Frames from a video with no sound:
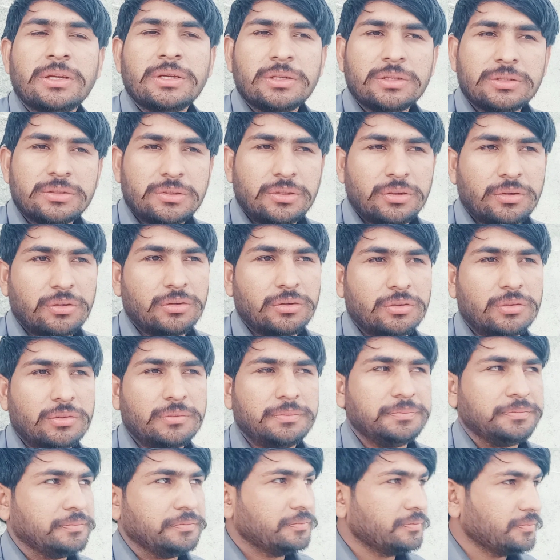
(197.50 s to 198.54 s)
तो
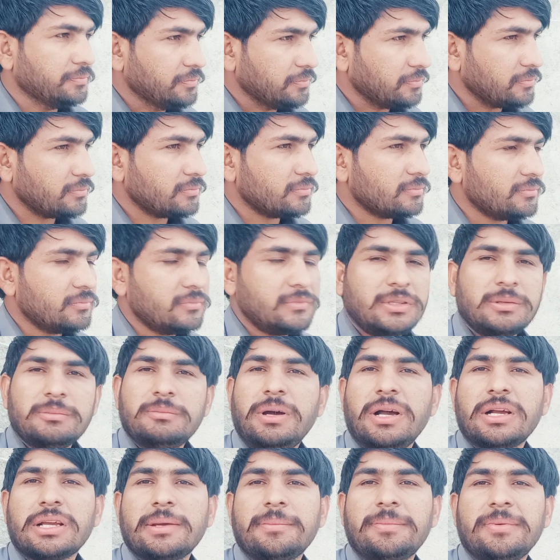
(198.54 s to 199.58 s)

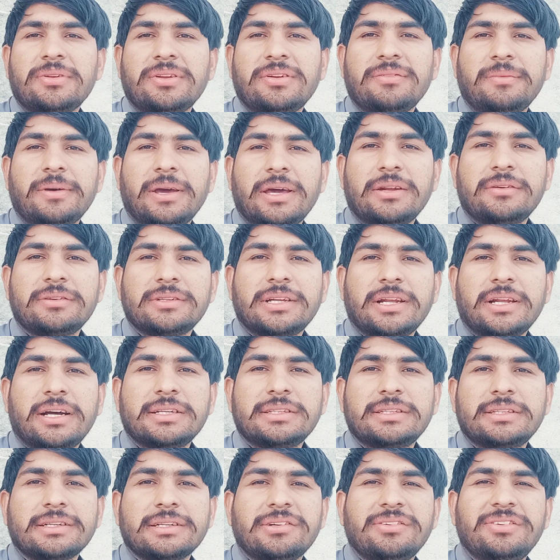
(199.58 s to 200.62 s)
बाकी फिर प्यार उधर आज
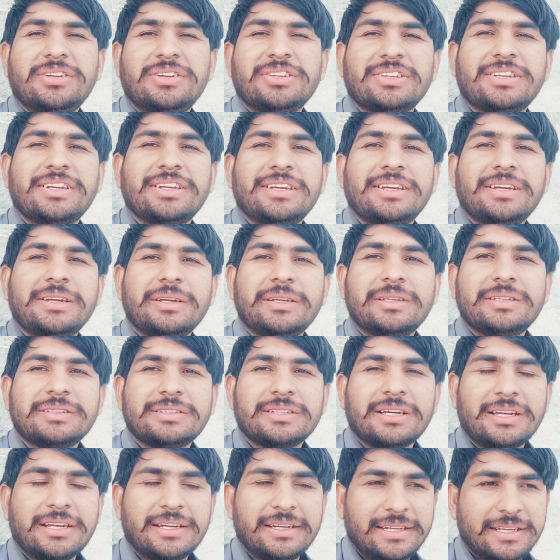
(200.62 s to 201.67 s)
तक इन
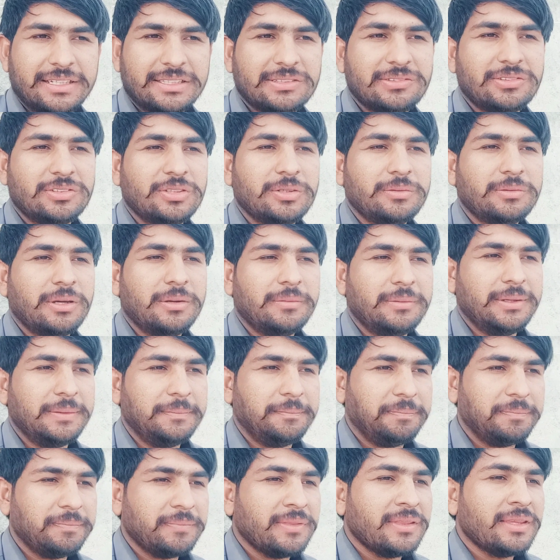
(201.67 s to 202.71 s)
शाला नेक्स्ट वीडियो में हमें
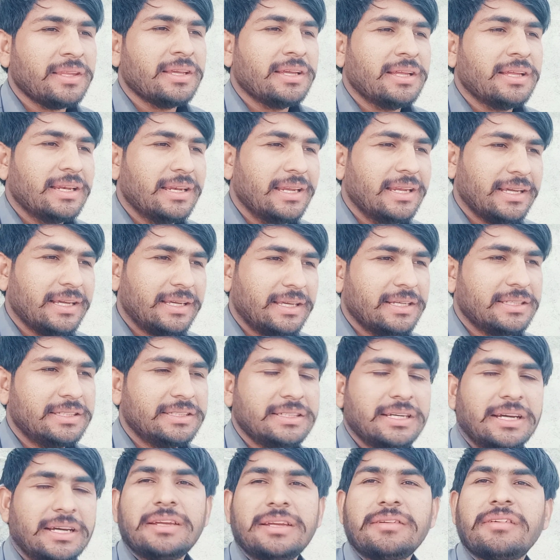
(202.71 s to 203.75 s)
लेके अच्छे
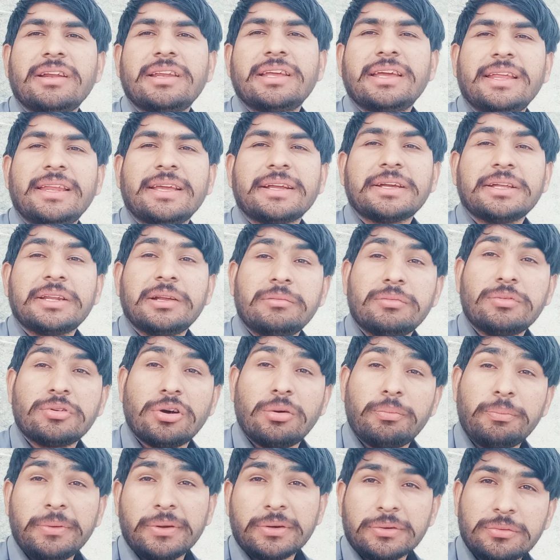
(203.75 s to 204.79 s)
आने वाले हैं लेकिन हम
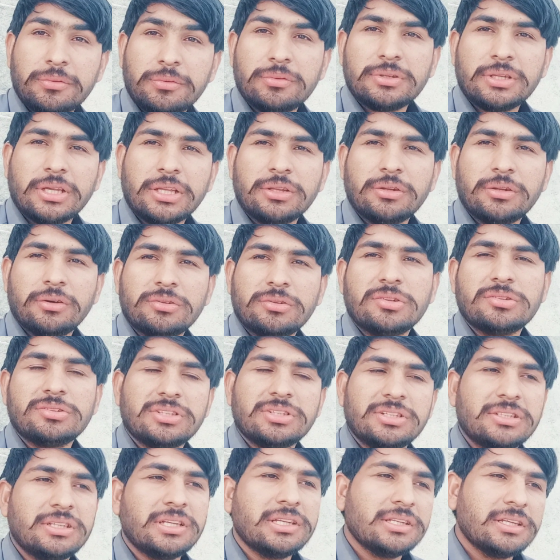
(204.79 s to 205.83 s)
टॉपिक ढूंढते हैं दो दो
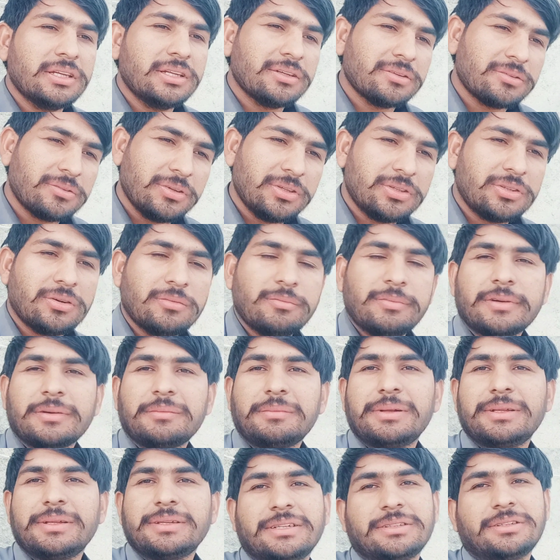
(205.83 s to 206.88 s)
तीन तीन दिन कोई टॉपिक
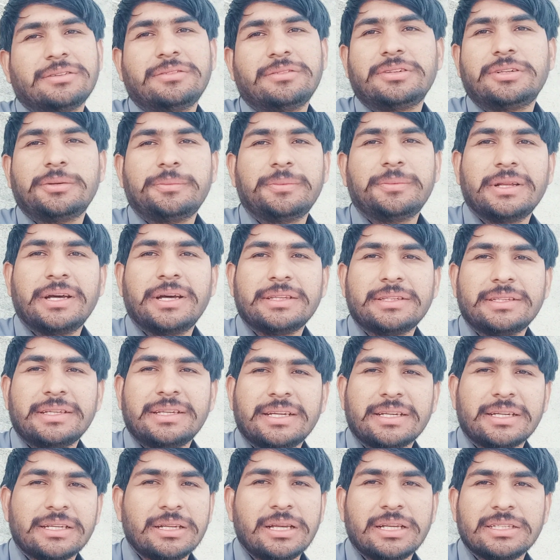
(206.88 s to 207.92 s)
मिल जाए तो वीडियो बनाते हैं
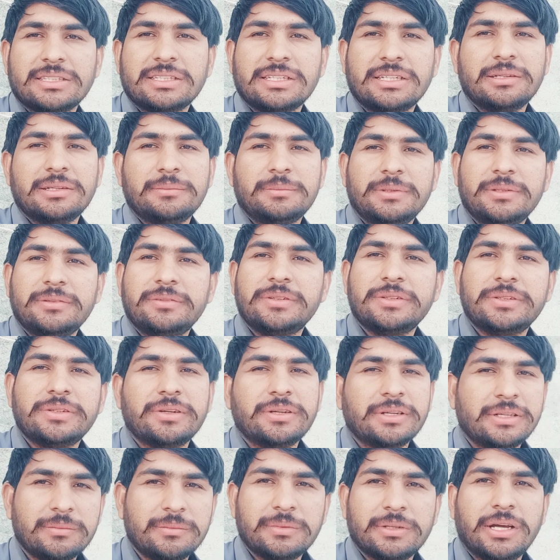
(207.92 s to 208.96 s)
लेकिन ऐसे भी वीडियो
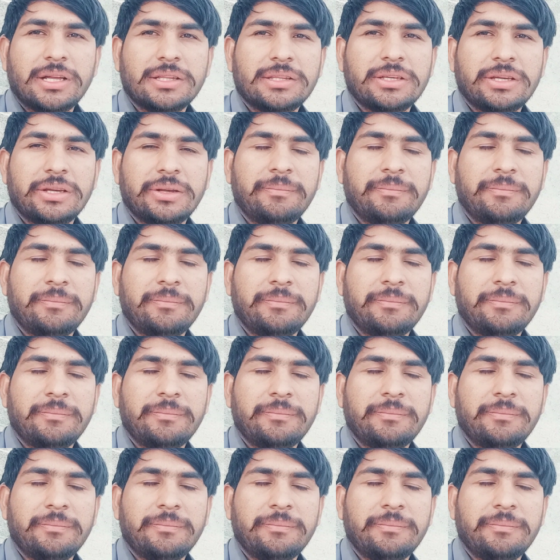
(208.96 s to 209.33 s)
नहीं बनाते हैं